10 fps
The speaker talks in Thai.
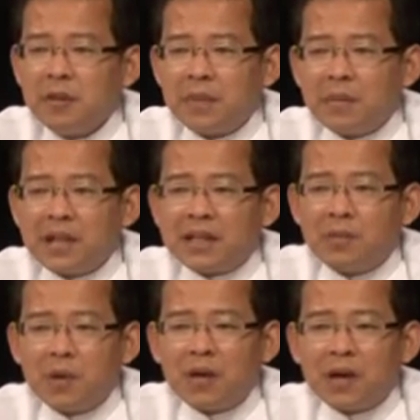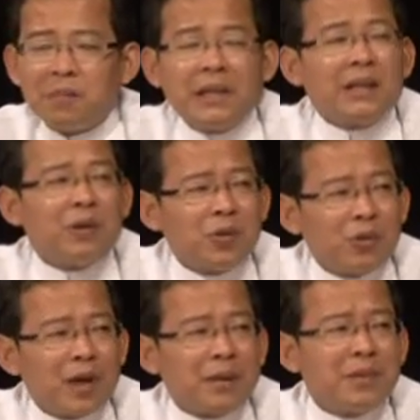มันเหมือนกับโลกเรา มืดลงทุก
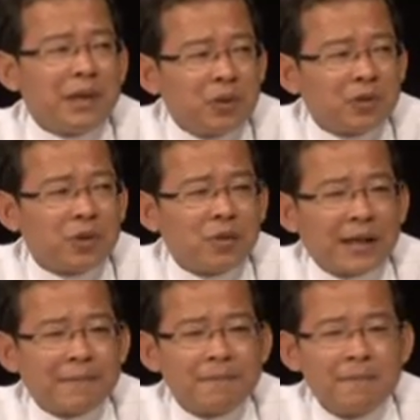วัน มืดลงทุกวัน